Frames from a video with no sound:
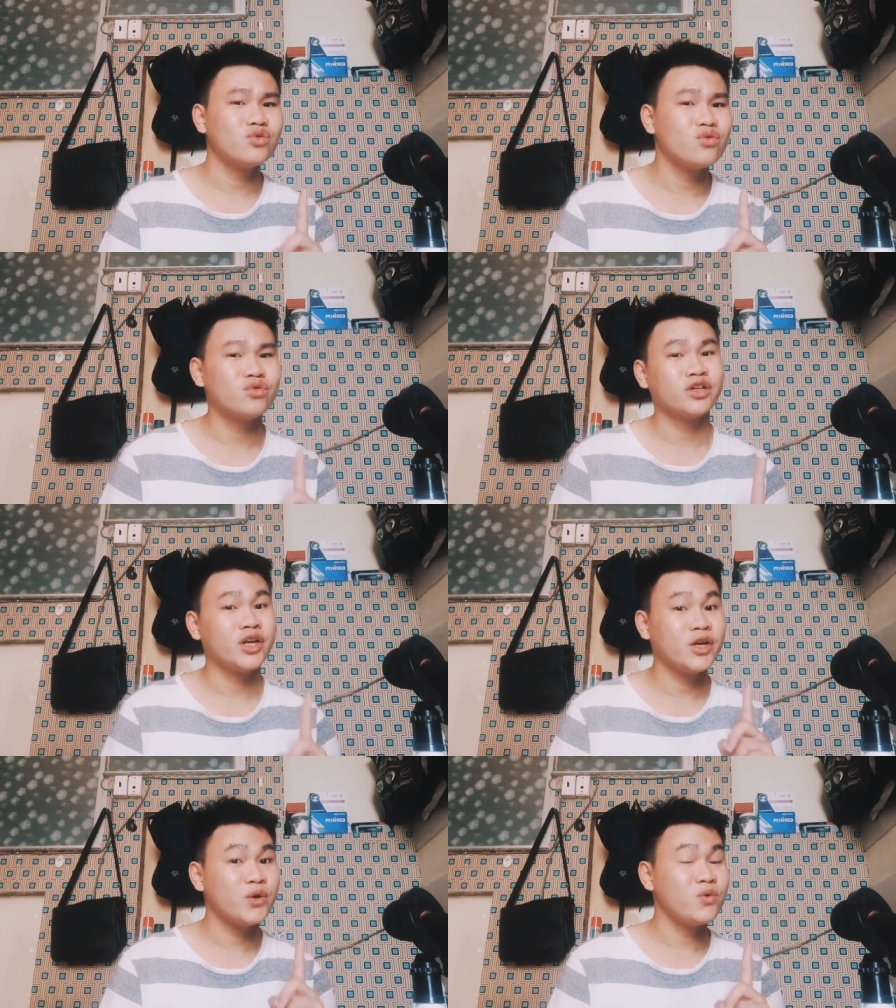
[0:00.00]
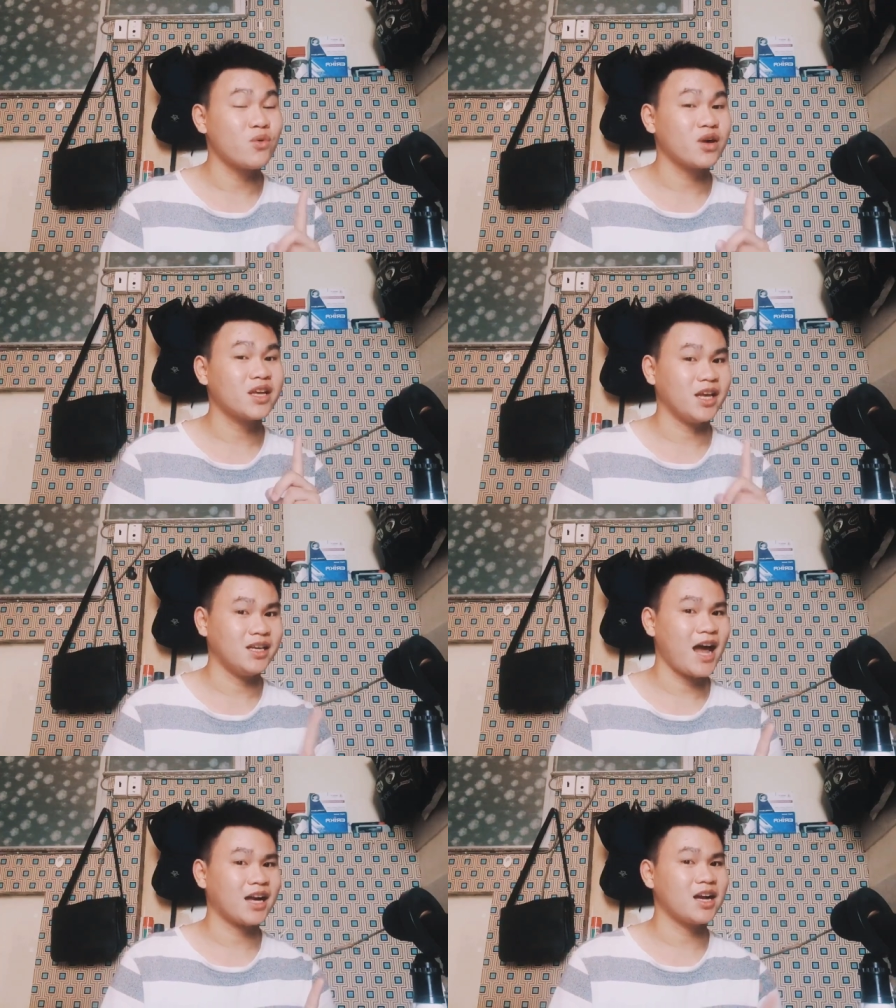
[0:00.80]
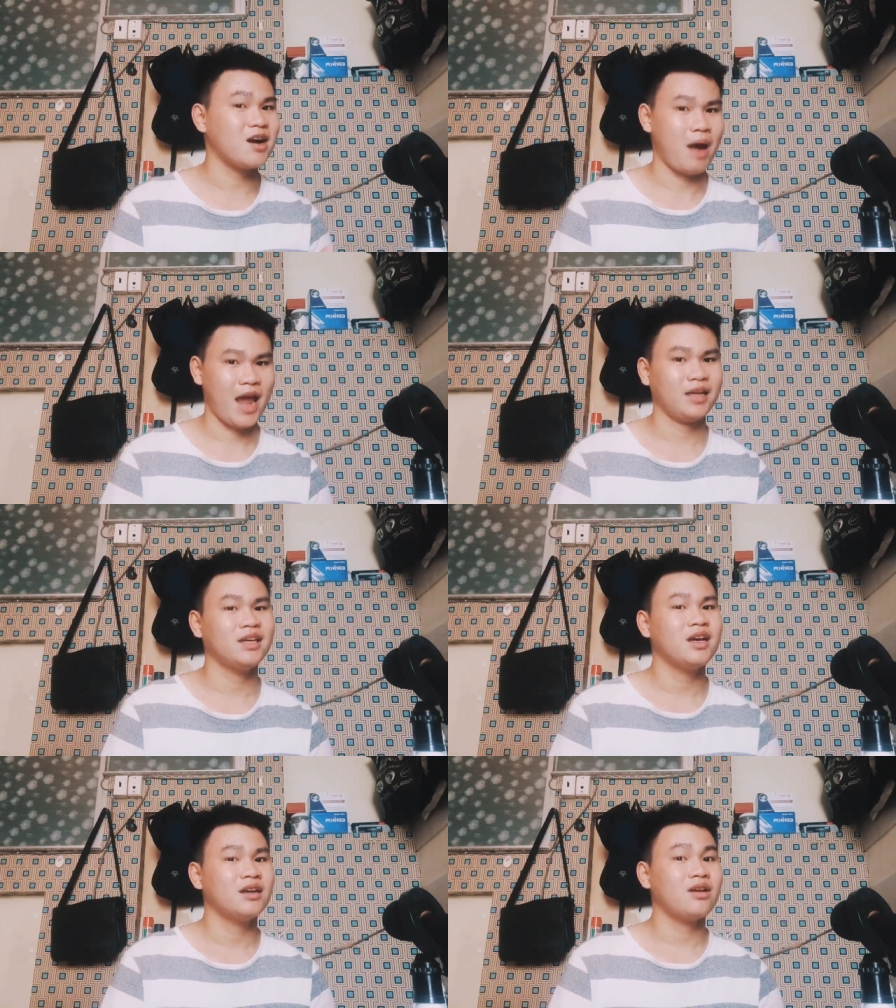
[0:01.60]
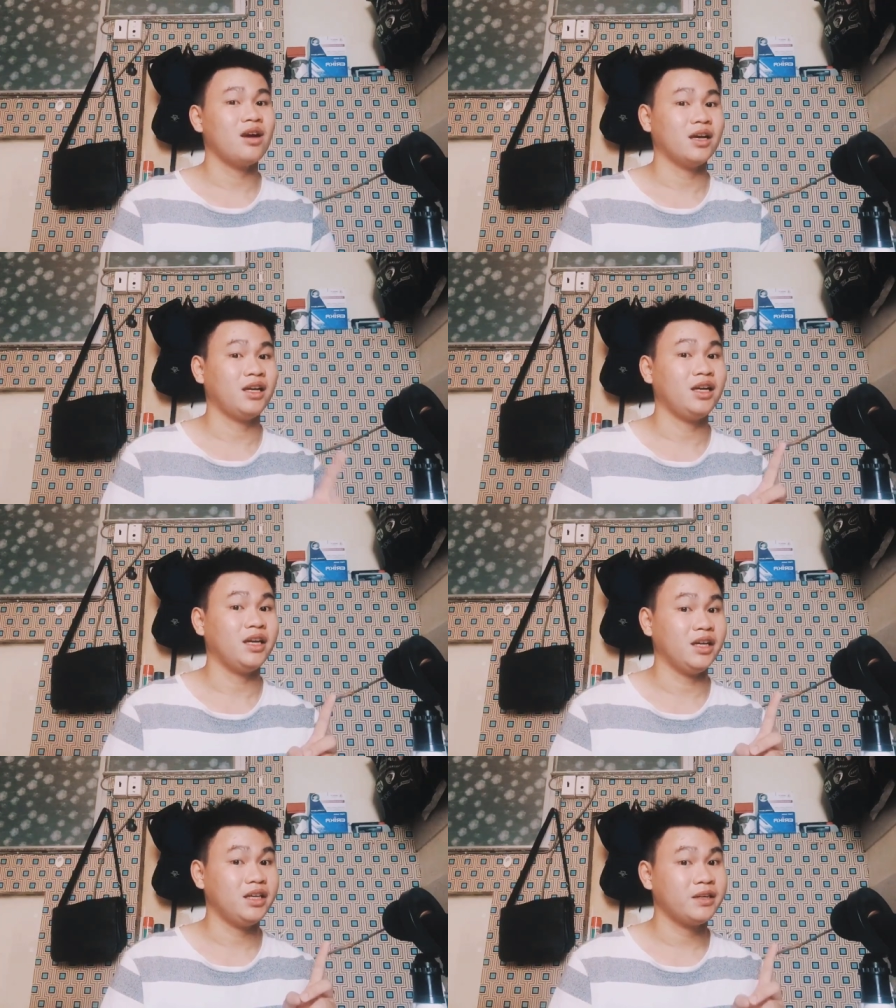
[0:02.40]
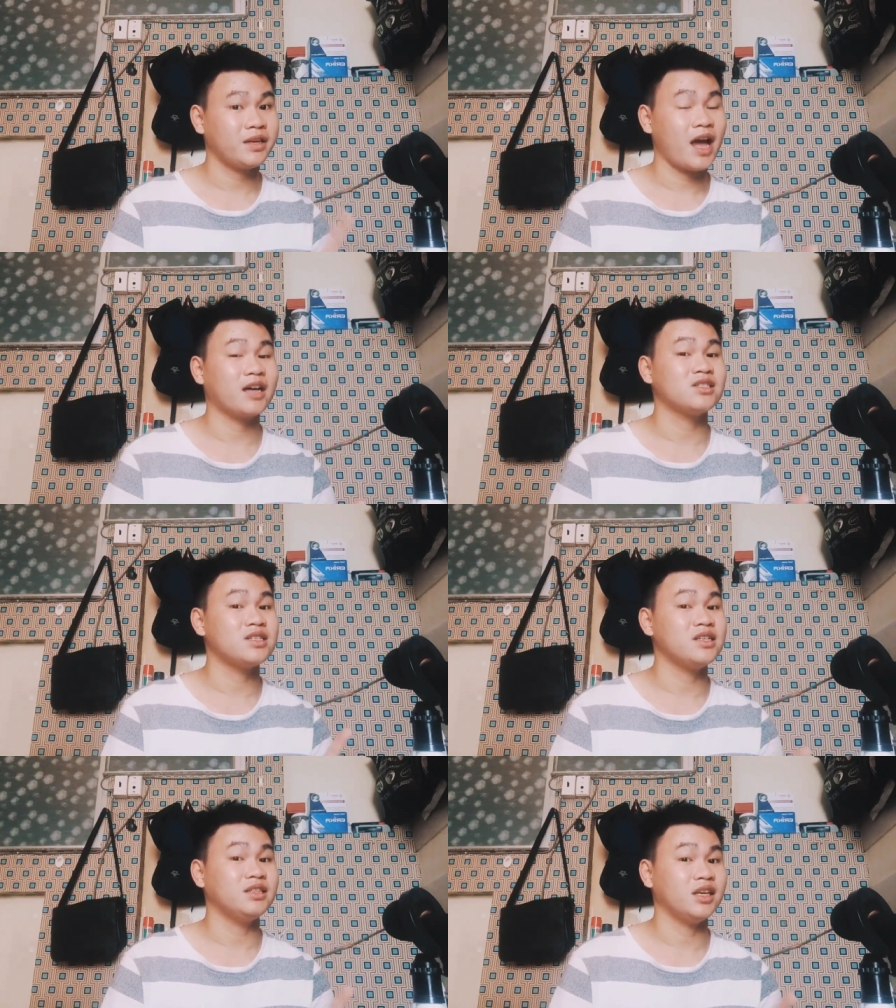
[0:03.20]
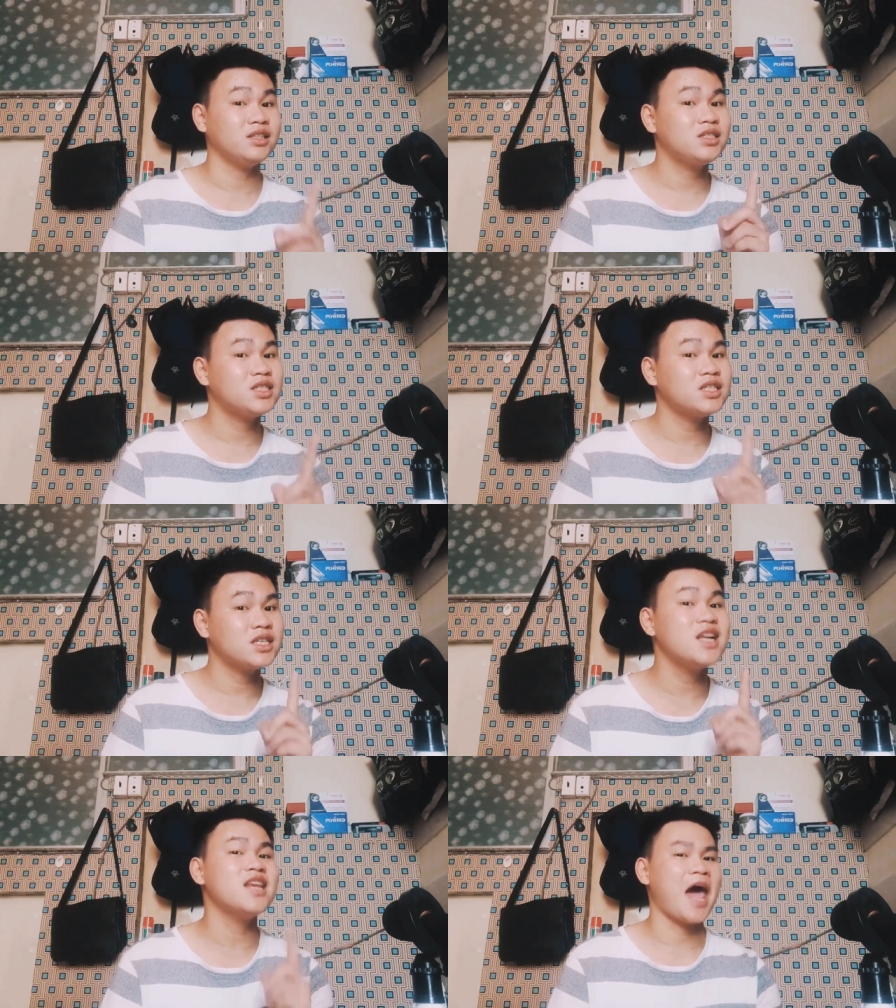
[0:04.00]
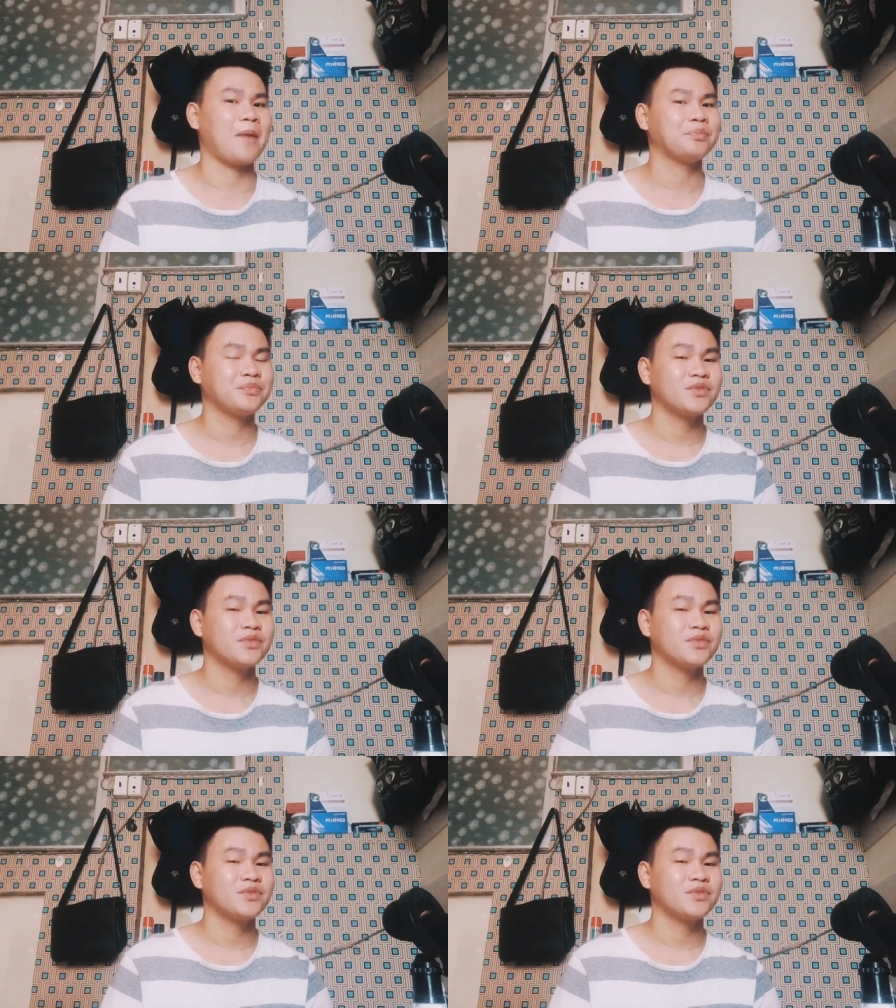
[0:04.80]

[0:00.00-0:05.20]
luôn thiếu một cái kỹ năng cơ bản, đó là kỹ năng suy nghĩ trước khi làm.